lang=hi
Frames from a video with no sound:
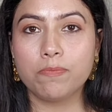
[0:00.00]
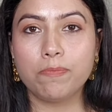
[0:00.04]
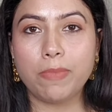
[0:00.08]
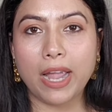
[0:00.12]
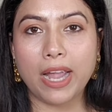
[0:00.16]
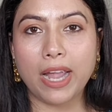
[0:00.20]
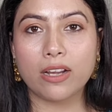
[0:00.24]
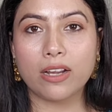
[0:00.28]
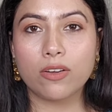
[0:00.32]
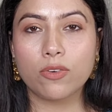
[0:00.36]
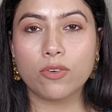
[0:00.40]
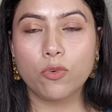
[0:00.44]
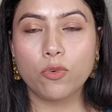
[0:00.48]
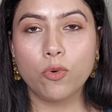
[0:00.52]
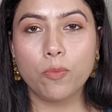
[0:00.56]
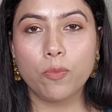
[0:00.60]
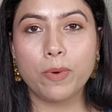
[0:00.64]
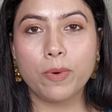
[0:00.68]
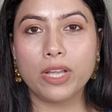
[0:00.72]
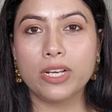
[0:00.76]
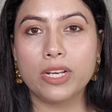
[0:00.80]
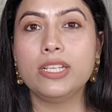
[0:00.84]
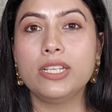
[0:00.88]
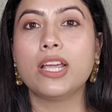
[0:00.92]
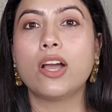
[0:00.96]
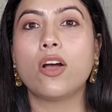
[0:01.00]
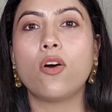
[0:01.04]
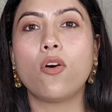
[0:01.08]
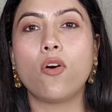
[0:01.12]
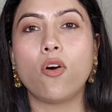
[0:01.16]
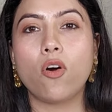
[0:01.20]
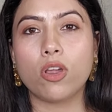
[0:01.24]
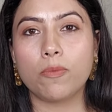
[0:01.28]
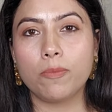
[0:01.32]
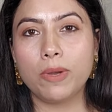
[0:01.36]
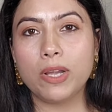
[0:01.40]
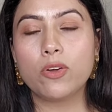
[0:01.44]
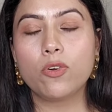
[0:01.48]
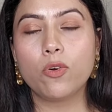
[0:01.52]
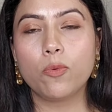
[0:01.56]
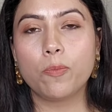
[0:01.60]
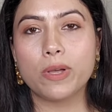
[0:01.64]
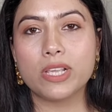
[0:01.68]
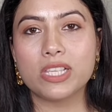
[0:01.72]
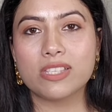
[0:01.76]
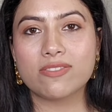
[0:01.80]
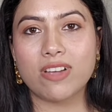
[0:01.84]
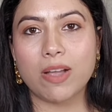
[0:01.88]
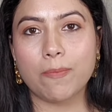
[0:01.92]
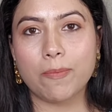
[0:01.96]
बैंक कूपन या और भी
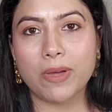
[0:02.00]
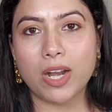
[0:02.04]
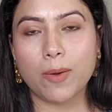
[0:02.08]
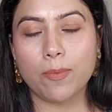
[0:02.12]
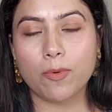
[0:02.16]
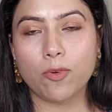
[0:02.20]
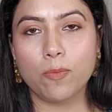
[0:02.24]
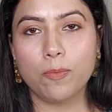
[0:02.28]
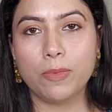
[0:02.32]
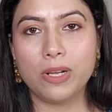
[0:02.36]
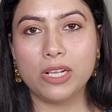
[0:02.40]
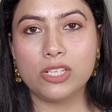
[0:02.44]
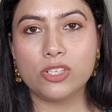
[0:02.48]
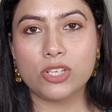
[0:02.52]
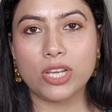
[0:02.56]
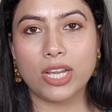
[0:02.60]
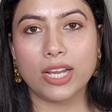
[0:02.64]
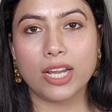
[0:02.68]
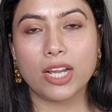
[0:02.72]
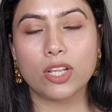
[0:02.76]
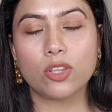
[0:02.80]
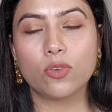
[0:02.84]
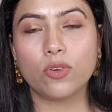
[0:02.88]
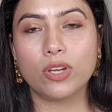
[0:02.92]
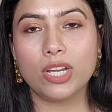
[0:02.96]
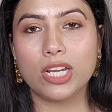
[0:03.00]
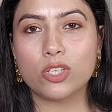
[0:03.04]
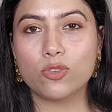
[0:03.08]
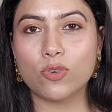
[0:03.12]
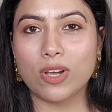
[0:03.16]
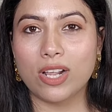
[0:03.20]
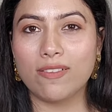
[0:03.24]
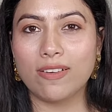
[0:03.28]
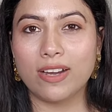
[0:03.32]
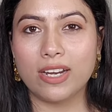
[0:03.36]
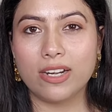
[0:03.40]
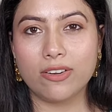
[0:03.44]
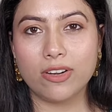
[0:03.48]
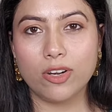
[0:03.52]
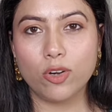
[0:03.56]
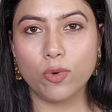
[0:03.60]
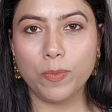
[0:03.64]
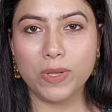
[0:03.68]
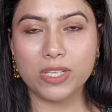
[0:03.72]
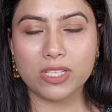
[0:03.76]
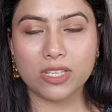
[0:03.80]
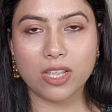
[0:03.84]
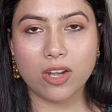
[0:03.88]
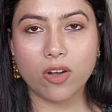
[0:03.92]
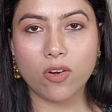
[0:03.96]
कूपन्स वहाँ पर आपको मिल जाएंगे तो ये ट्वेल्व हंड्रेड
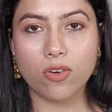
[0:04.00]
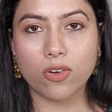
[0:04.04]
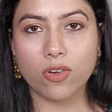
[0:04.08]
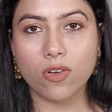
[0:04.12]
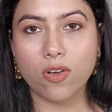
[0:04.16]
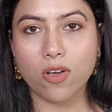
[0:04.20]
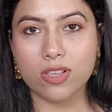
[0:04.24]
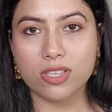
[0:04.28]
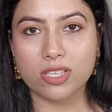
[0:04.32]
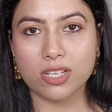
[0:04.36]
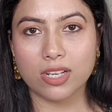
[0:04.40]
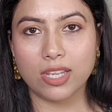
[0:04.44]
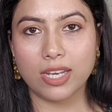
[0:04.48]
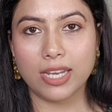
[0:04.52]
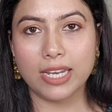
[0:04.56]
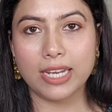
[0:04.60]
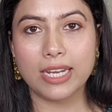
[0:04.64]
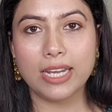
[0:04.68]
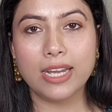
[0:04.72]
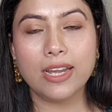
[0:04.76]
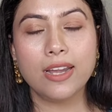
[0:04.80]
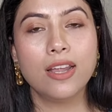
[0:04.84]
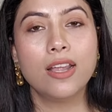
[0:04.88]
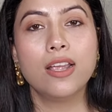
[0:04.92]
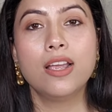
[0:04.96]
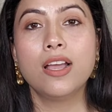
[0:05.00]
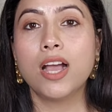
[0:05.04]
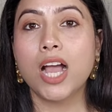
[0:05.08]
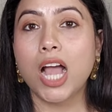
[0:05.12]
रुपीज़ के अराउंड कॉस्ट करेगी